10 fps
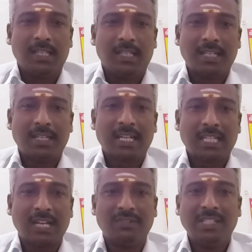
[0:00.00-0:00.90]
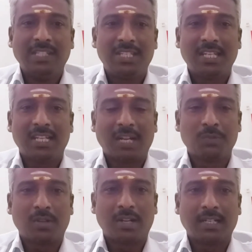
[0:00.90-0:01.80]
இந்த நேரம் தான் வந்து இஷ்டி
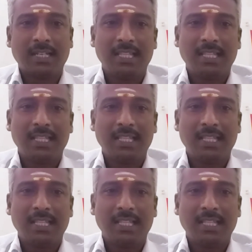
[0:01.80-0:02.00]
காலம்னு சொல்கிறாங்க